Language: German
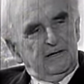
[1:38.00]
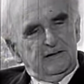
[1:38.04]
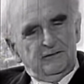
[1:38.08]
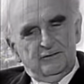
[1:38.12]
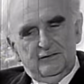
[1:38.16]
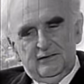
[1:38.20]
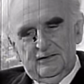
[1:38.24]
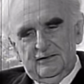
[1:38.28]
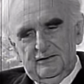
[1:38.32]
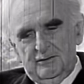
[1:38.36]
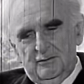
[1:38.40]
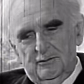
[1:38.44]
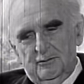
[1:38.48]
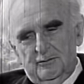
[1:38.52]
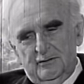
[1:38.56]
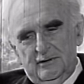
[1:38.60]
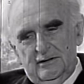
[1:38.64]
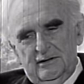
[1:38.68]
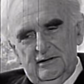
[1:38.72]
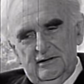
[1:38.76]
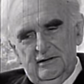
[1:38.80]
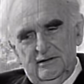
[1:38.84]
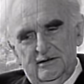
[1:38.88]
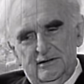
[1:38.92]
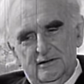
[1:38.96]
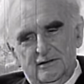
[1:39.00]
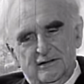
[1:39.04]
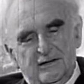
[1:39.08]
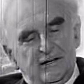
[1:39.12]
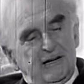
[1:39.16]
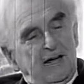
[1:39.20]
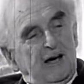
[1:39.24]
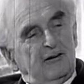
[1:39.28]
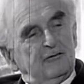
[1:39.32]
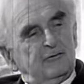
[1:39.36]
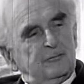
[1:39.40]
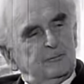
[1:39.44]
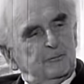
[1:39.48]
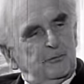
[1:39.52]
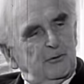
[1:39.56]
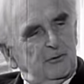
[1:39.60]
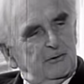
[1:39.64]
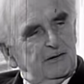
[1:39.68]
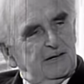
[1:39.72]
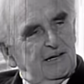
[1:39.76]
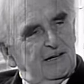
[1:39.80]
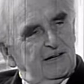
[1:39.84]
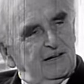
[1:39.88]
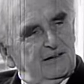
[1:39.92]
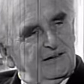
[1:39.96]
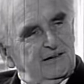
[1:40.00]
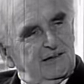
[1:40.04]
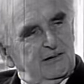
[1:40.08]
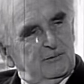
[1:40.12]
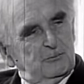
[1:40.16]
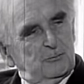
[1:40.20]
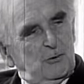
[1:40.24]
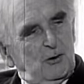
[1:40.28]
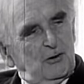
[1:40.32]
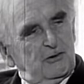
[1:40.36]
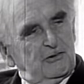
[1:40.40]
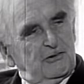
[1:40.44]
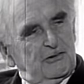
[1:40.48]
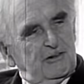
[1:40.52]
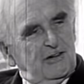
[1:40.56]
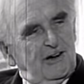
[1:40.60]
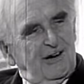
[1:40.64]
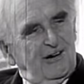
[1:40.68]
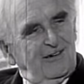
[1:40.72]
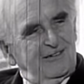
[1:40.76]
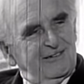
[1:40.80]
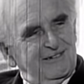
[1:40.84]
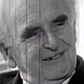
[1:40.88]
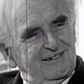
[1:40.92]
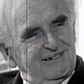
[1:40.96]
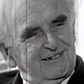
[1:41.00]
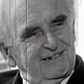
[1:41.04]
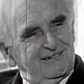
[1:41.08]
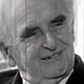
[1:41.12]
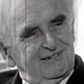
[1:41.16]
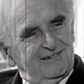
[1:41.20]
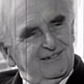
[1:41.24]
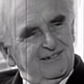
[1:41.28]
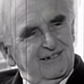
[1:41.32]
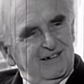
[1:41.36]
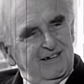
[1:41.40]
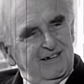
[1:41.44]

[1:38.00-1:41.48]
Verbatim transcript: etwa so wie Glav-Projekt in Moskau, also,